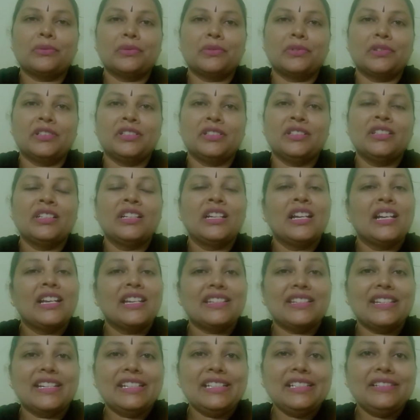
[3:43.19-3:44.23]
ஒன்று
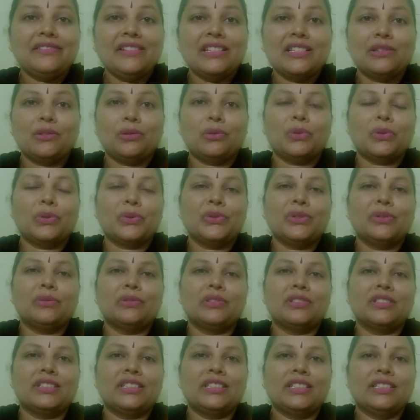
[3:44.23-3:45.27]
எட்டு வயசு குழந்த
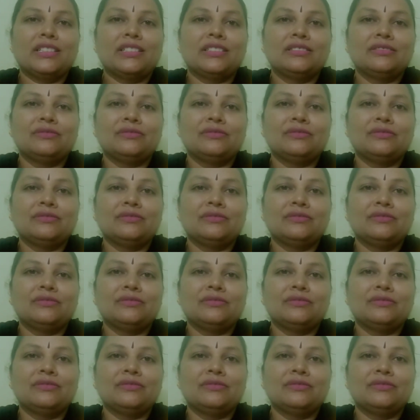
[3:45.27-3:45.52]
ஒன்றுங்க